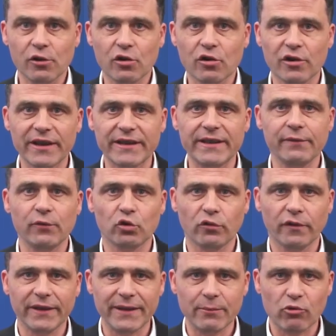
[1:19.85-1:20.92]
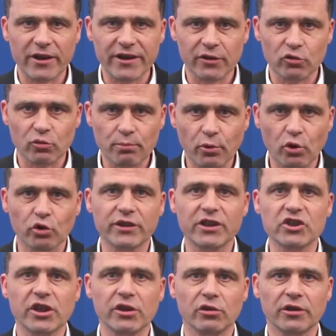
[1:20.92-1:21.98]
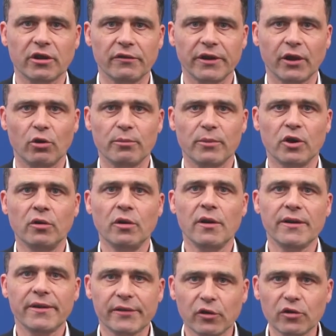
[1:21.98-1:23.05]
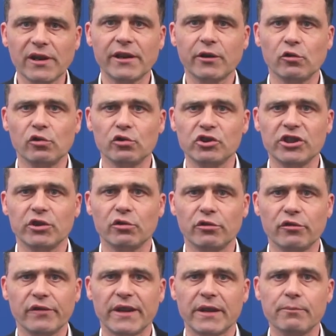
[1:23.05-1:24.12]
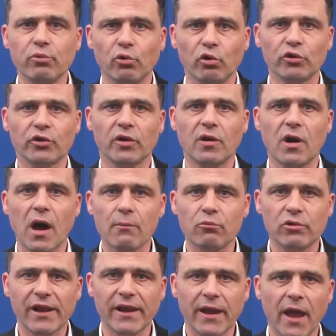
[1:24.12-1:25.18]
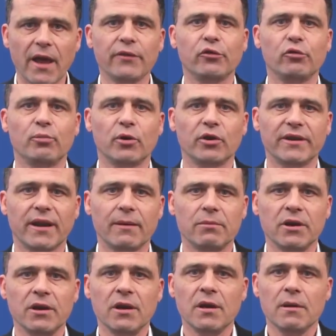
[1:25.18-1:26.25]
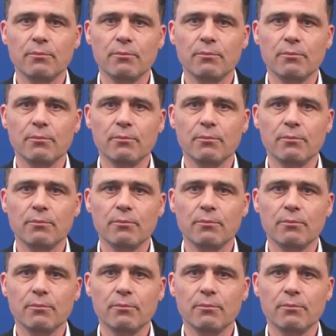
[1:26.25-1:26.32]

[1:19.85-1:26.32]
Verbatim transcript: le collectif veut trouver des moyens de protéger notre environnement sans que l'écologie ne devienne pour autant un boulet insupportable